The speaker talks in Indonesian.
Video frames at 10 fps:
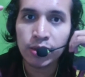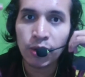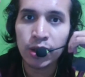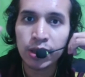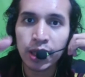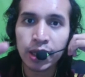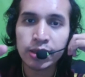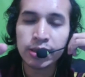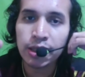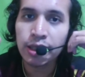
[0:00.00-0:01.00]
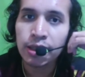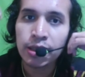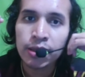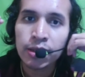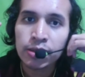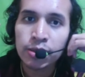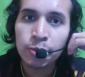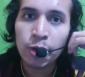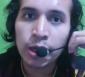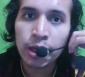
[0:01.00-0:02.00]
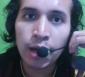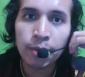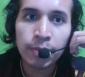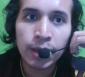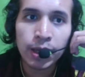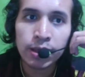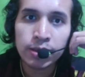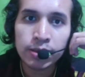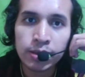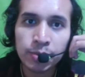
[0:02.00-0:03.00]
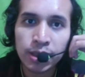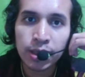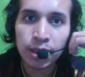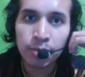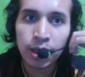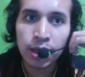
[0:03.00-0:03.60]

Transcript: kontak di sebuah kapal yang bernama